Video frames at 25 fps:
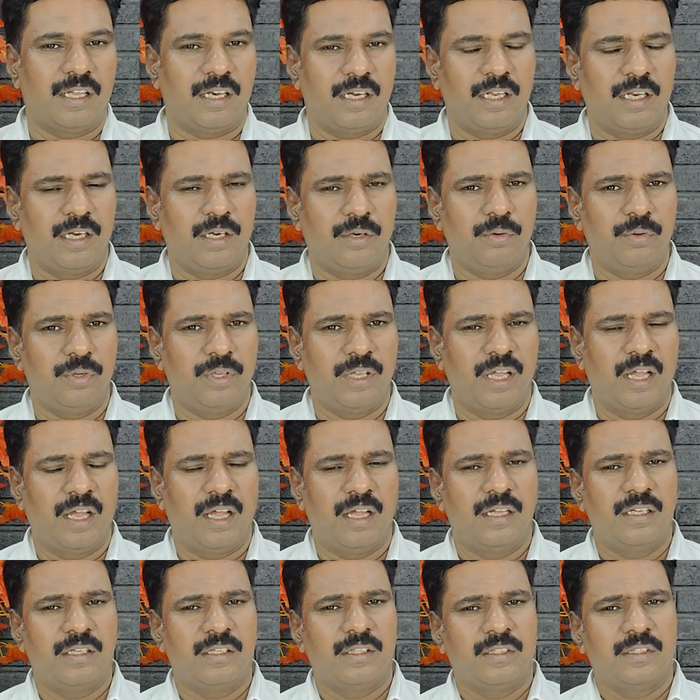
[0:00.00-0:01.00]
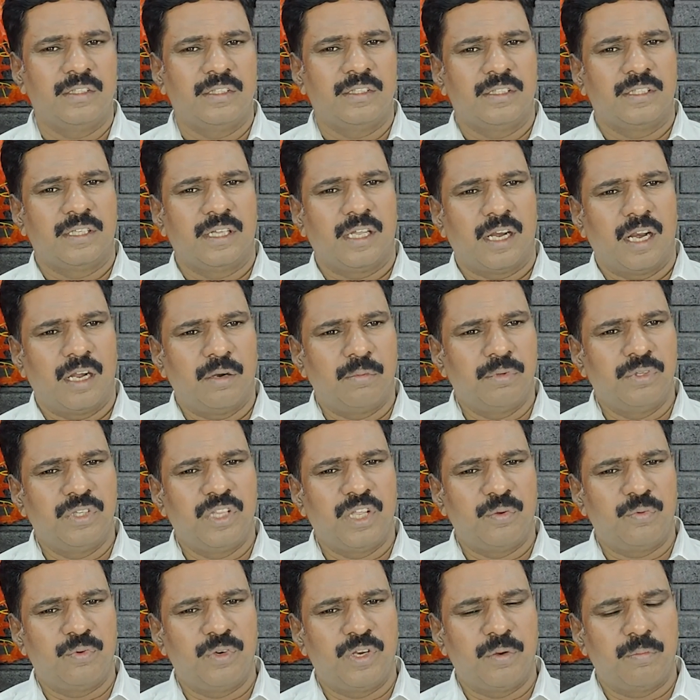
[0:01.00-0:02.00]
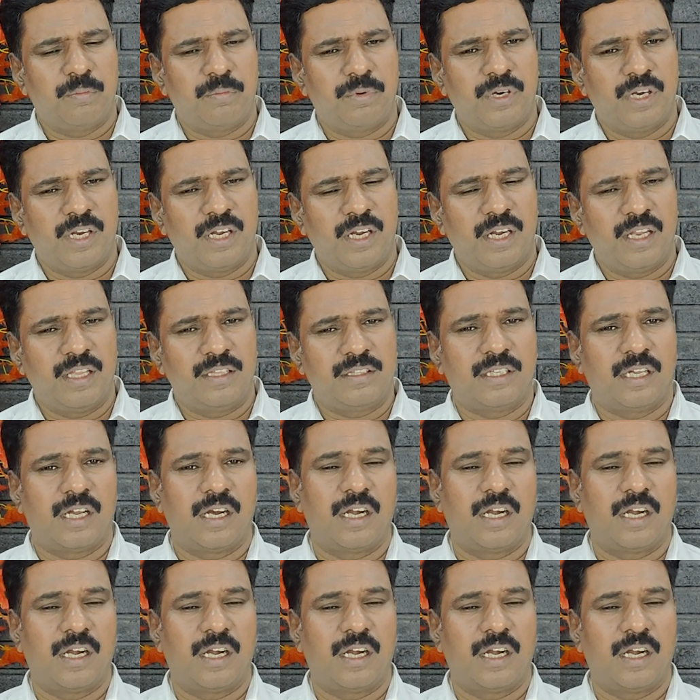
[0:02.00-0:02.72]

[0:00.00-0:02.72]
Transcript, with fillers: அலை லூயா அன்பு தேவனுடைய பிள்ளைகளை